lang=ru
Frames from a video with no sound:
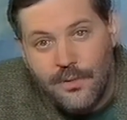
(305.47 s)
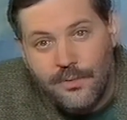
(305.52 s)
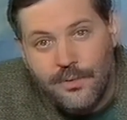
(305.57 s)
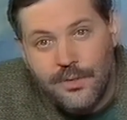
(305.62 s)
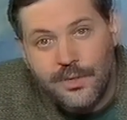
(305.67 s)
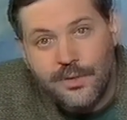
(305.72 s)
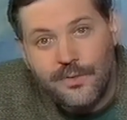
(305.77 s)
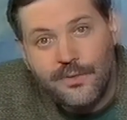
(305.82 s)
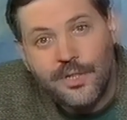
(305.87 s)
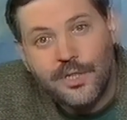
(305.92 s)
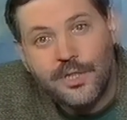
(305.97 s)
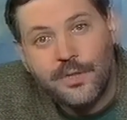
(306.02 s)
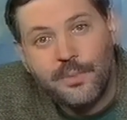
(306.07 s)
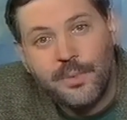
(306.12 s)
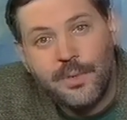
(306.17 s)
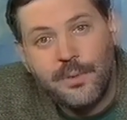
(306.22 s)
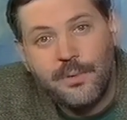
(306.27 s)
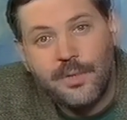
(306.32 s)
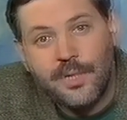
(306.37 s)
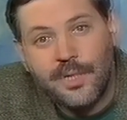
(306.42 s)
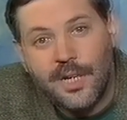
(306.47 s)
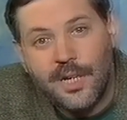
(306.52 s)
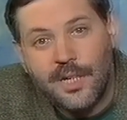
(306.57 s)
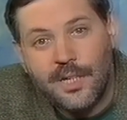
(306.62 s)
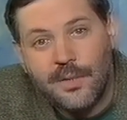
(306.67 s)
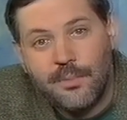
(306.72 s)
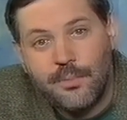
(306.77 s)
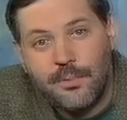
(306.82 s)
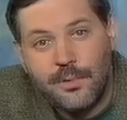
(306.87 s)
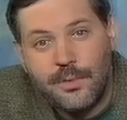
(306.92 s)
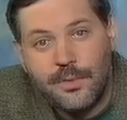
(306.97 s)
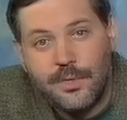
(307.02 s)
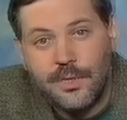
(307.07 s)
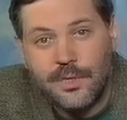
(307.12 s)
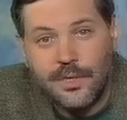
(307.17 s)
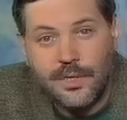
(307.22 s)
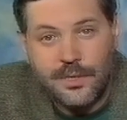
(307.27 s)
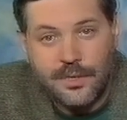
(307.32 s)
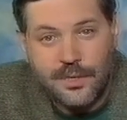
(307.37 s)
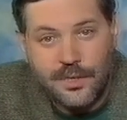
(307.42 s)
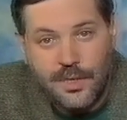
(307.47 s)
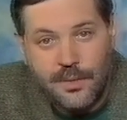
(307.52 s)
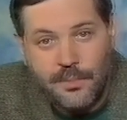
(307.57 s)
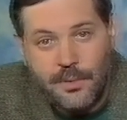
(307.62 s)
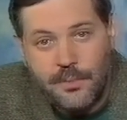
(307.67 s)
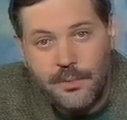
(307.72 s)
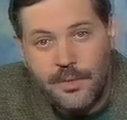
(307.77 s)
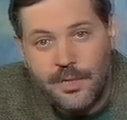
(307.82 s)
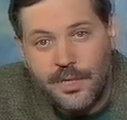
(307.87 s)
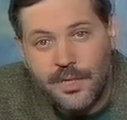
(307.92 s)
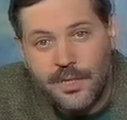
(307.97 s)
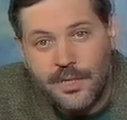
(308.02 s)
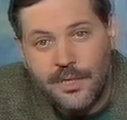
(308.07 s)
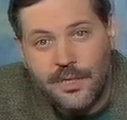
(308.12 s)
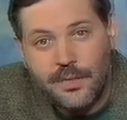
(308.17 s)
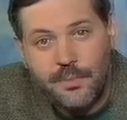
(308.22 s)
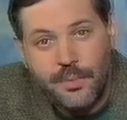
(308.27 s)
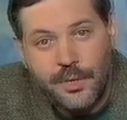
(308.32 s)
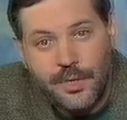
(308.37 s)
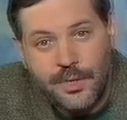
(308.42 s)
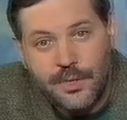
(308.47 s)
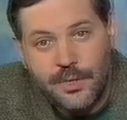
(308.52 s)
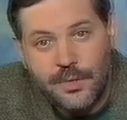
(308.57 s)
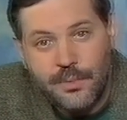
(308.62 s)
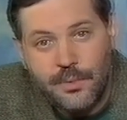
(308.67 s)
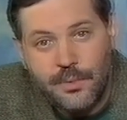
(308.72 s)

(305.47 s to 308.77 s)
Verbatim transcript: Вот свежий пример, как работает этот самый американский принцип.